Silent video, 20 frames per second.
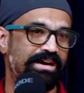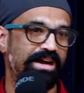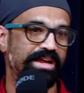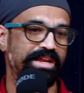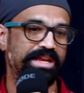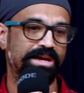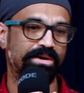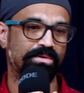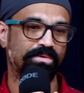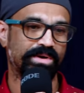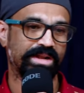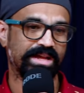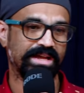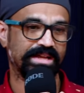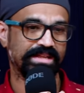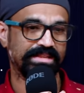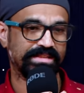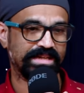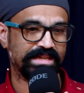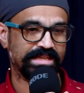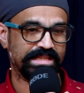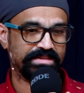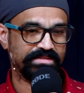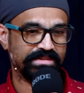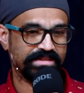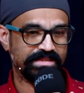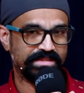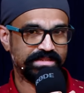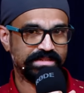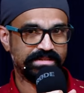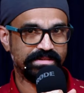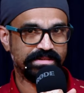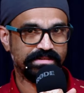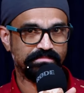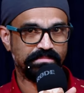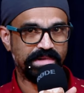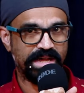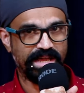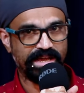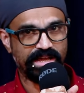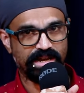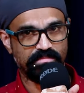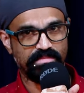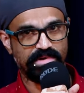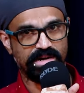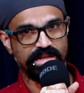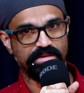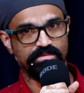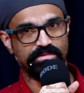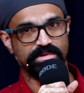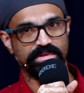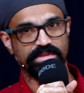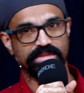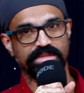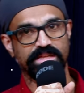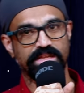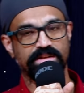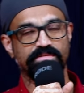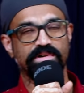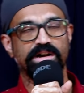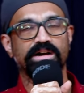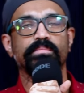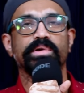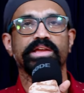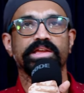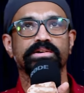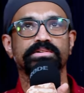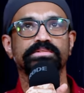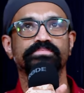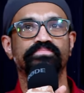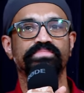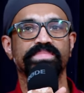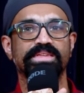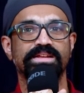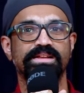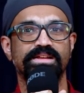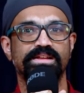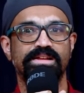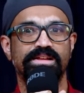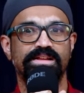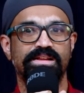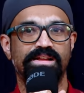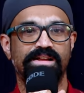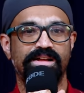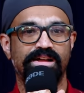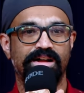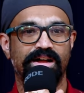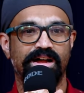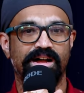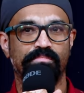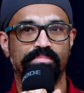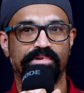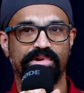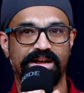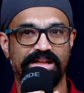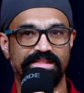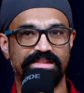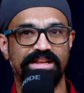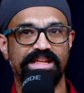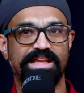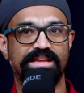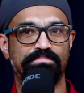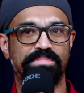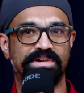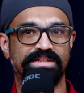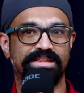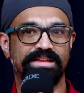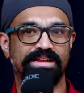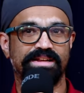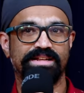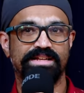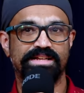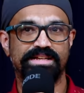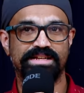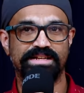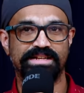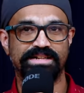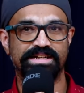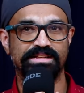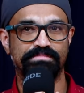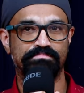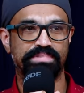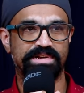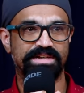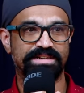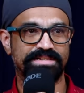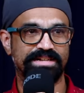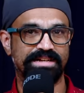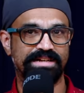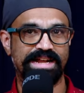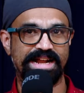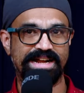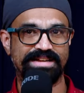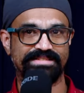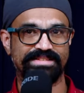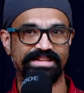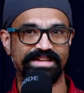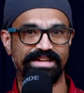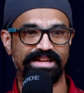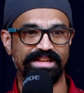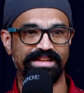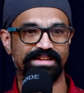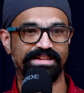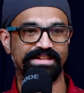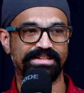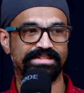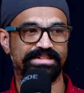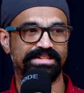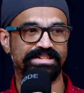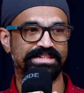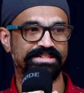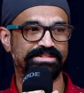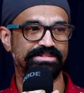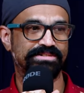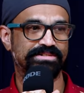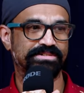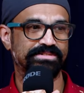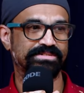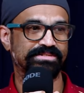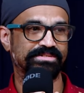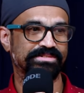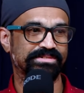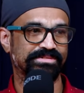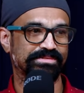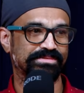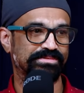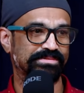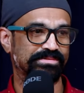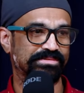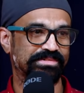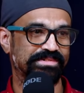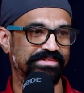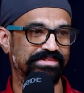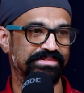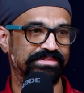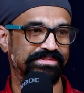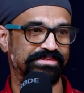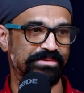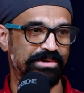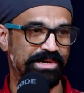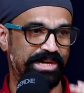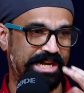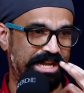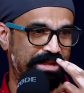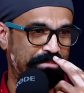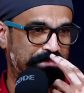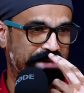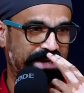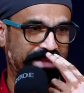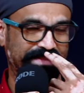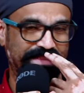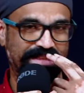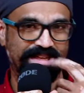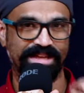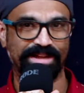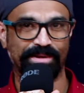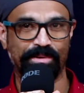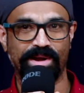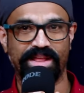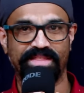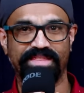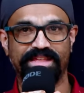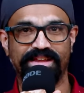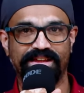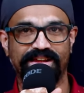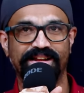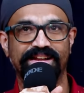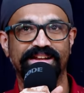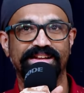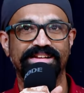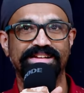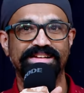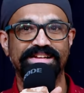ஐயாவோட இந்த இது வந்து பயங்கரமான ஒரு தீர்வாக அமையும் அப்புறம் அதிலே பார்த்திங்கன்னா டிப்ரெஷன் ஆன்சைட்டி அது ரெண்டும் ஒட்டி பிறந்த குழந்தைகள்